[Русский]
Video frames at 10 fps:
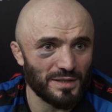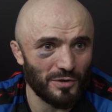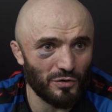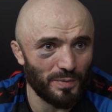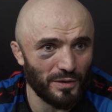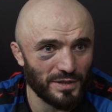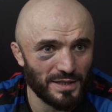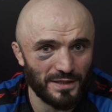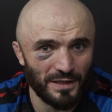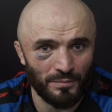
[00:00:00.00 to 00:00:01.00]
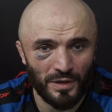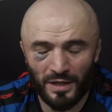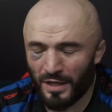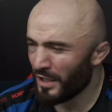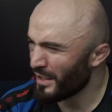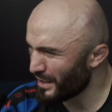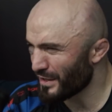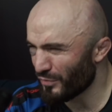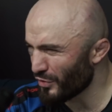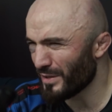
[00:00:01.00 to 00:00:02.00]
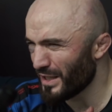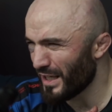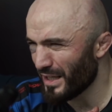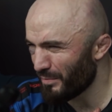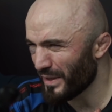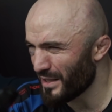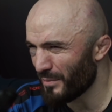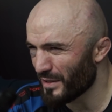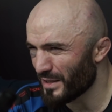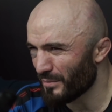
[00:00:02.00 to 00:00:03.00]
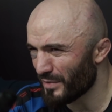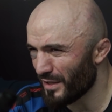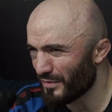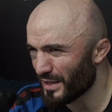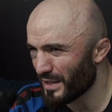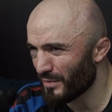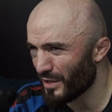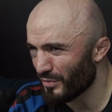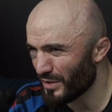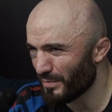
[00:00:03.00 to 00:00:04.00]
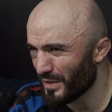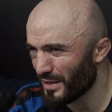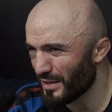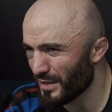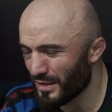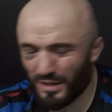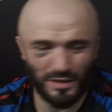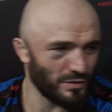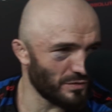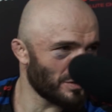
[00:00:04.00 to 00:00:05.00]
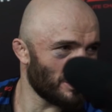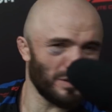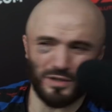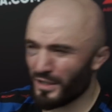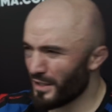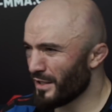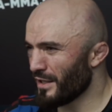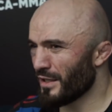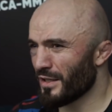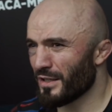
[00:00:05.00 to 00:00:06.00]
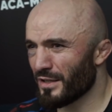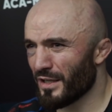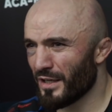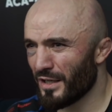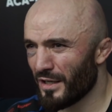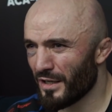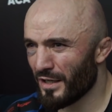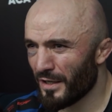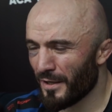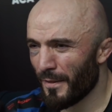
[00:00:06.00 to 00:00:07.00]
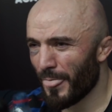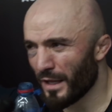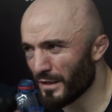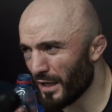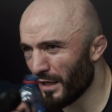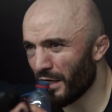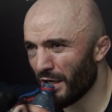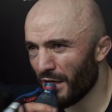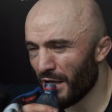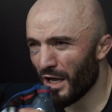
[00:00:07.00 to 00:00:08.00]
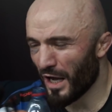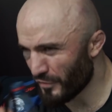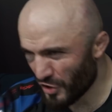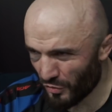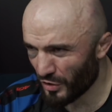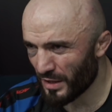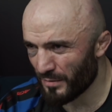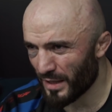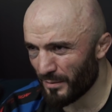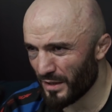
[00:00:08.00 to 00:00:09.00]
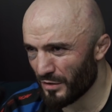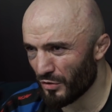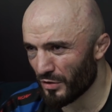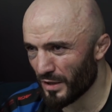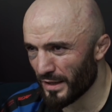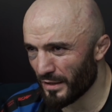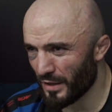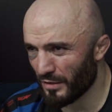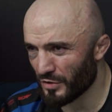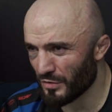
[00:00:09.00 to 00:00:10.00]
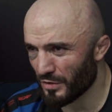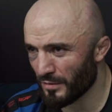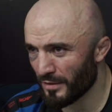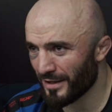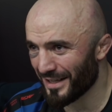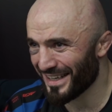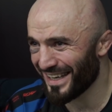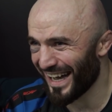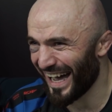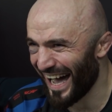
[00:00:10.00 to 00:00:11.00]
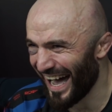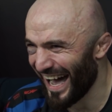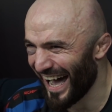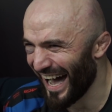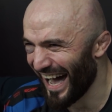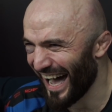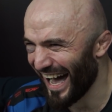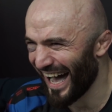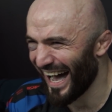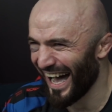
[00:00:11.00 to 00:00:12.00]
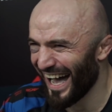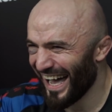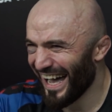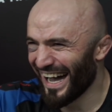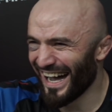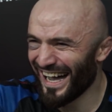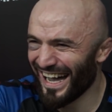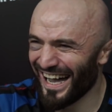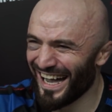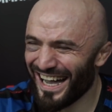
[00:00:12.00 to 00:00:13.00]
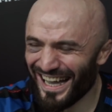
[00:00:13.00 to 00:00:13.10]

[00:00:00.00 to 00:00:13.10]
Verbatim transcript: смогу повысить темп. Вроде я и поднимал темп, да, в третьем раунде. Было, Было дело, да. Тогда даже зарубился. Да. А в четвертом нормально дергал я, да? Ты прям на четвертый был готов